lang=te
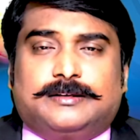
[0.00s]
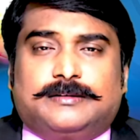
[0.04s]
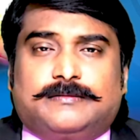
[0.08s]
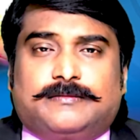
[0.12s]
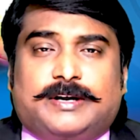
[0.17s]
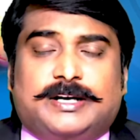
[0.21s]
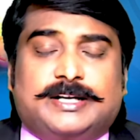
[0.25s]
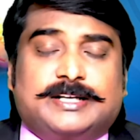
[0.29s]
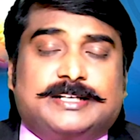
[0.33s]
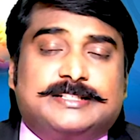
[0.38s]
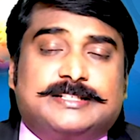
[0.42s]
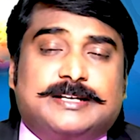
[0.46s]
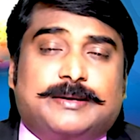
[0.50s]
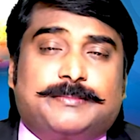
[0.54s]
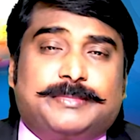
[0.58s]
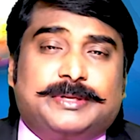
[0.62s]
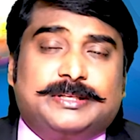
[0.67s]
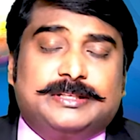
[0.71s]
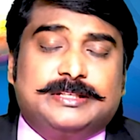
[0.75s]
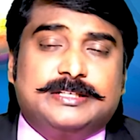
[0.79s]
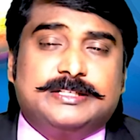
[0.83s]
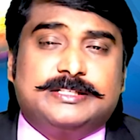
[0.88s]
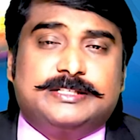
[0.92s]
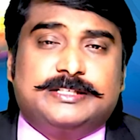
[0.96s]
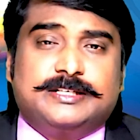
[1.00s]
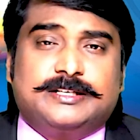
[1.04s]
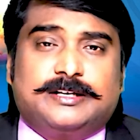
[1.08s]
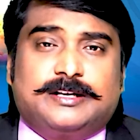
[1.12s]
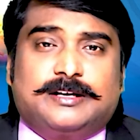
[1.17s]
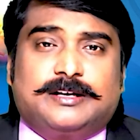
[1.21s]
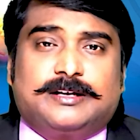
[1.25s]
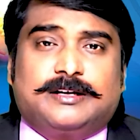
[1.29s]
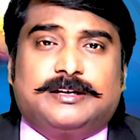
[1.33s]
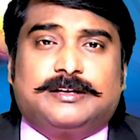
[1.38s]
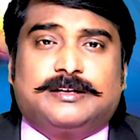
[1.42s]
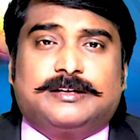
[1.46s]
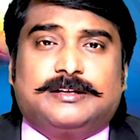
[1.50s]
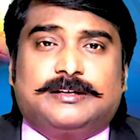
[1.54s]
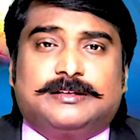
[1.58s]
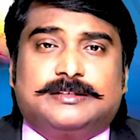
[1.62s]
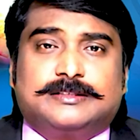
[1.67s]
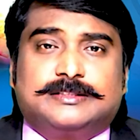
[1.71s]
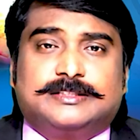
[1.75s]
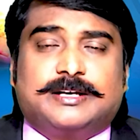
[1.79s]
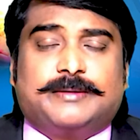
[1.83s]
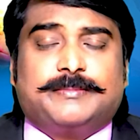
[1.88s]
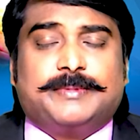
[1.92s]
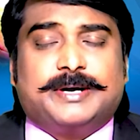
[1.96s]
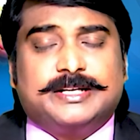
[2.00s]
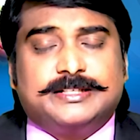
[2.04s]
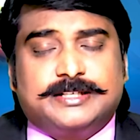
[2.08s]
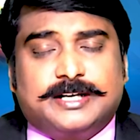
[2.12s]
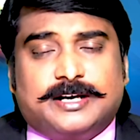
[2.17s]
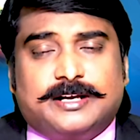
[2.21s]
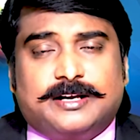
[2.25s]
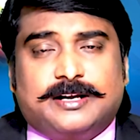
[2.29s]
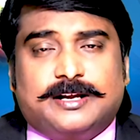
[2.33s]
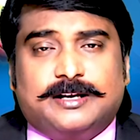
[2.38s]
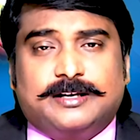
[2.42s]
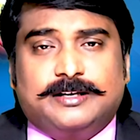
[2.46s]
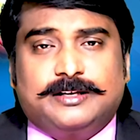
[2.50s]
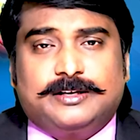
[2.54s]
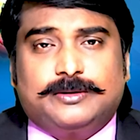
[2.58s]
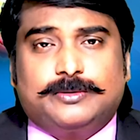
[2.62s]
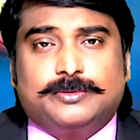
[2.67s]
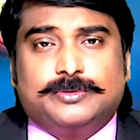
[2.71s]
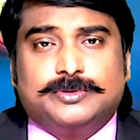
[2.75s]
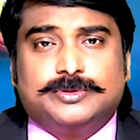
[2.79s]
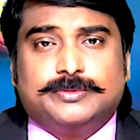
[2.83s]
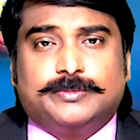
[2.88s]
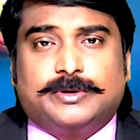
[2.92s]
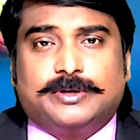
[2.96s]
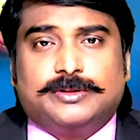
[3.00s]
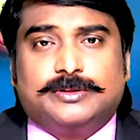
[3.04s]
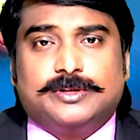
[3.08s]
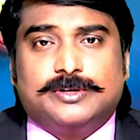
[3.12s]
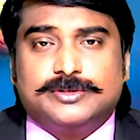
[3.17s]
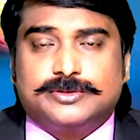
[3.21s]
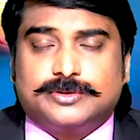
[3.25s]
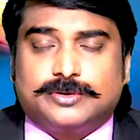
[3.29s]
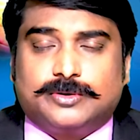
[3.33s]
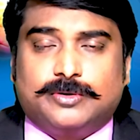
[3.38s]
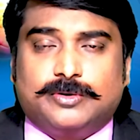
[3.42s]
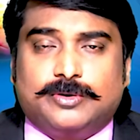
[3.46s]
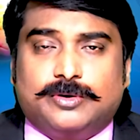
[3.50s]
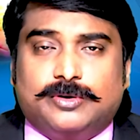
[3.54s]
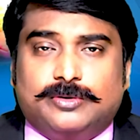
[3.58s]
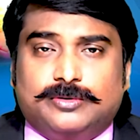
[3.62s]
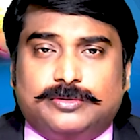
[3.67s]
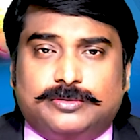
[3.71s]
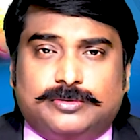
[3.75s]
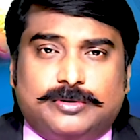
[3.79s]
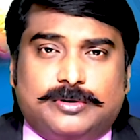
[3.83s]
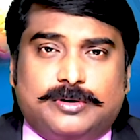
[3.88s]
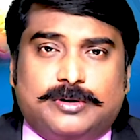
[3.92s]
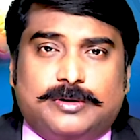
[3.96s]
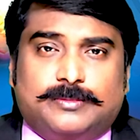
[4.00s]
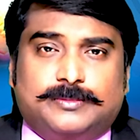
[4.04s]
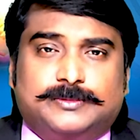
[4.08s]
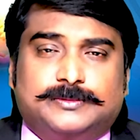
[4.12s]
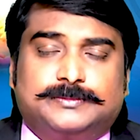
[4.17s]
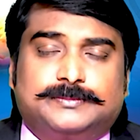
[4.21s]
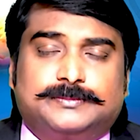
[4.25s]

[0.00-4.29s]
వాటికి సంబంధించిన సమాచారాన్ని ఈరోజు మనం తెలుసుకోగలుగుతున్నాం